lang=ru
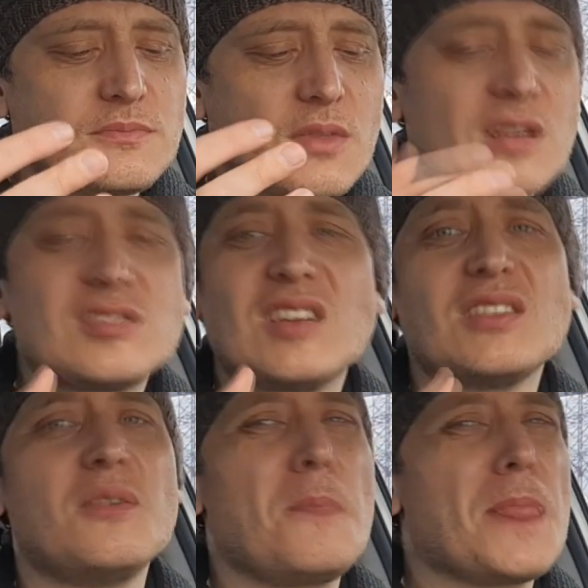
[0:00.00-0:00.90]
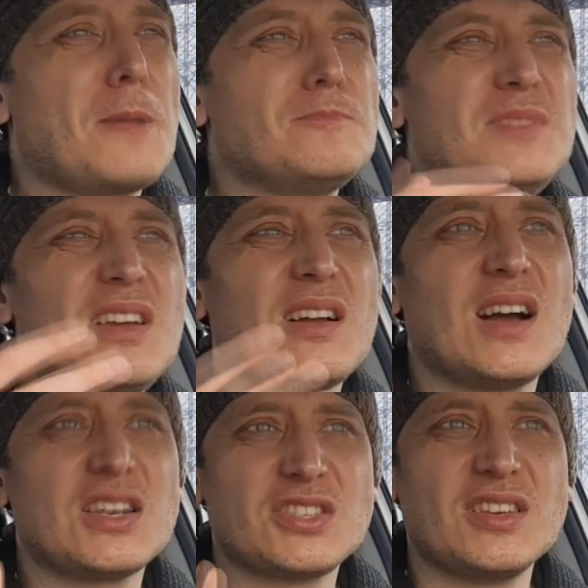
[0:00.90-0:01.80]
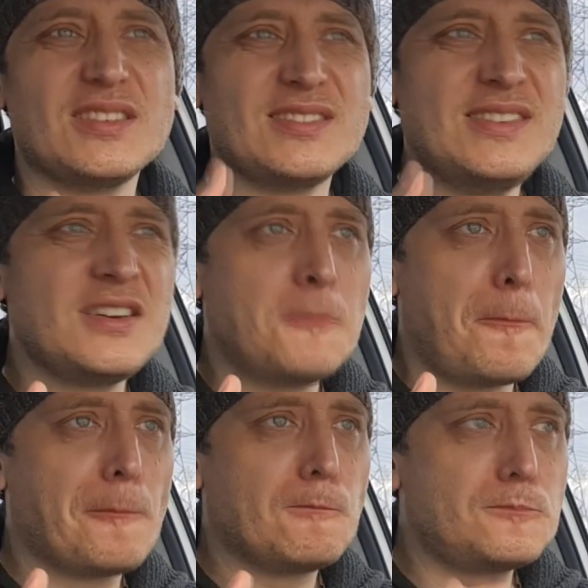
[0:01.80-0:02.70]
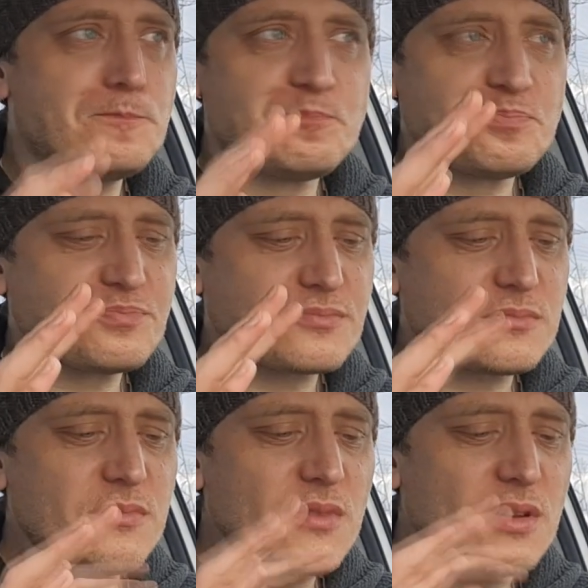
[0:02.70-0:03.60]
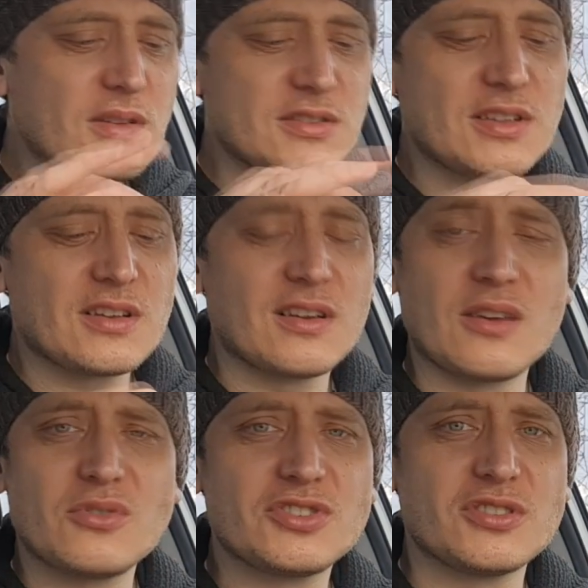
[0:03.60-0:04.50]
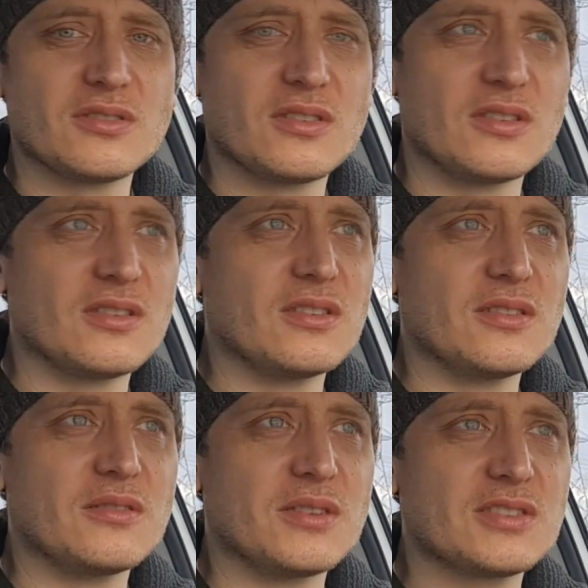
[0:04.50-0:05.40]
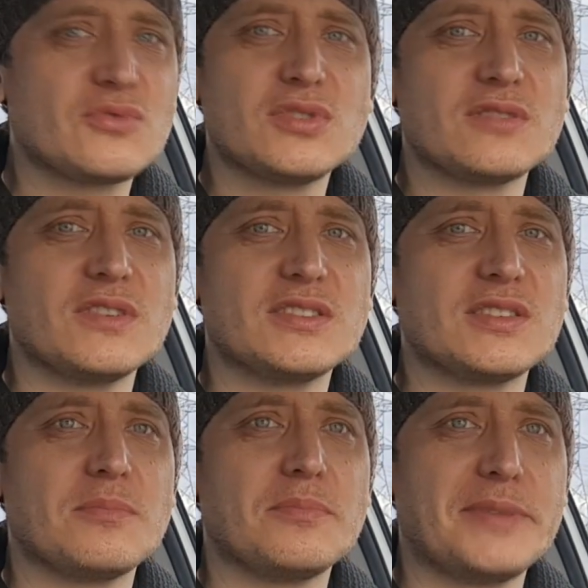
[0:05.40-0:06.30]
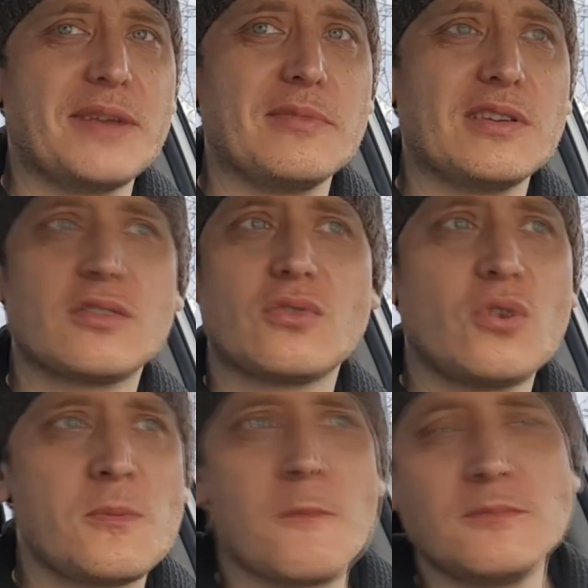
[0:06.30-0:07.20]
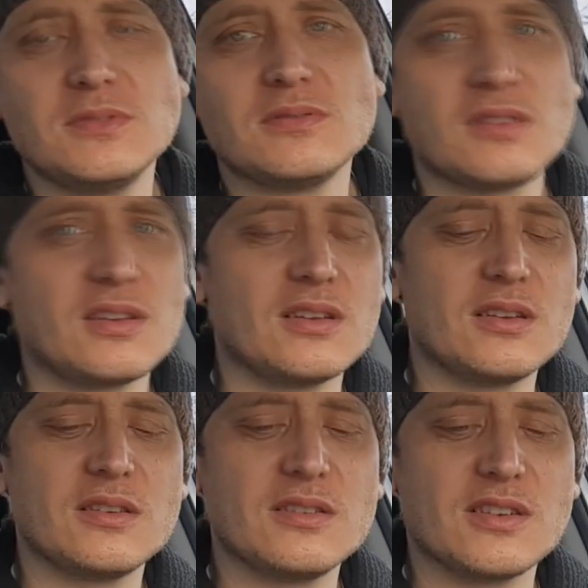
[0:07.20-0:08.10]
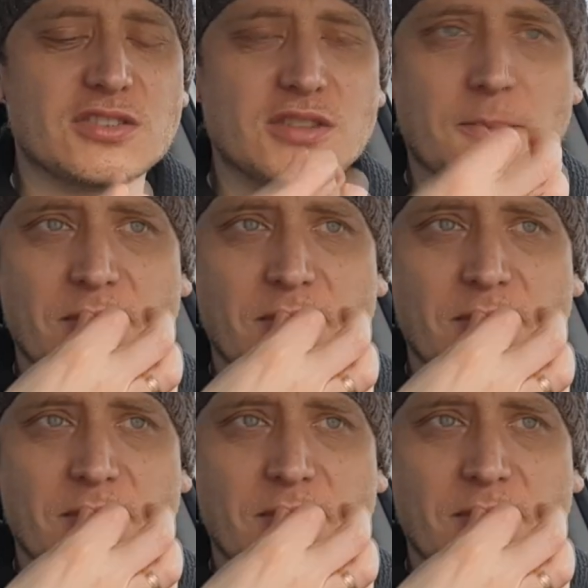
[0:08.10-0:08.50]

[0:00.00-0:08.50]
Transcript: И, кстати, не каждый из них, из этих горошин, э, раскусывается прям легко и нежно.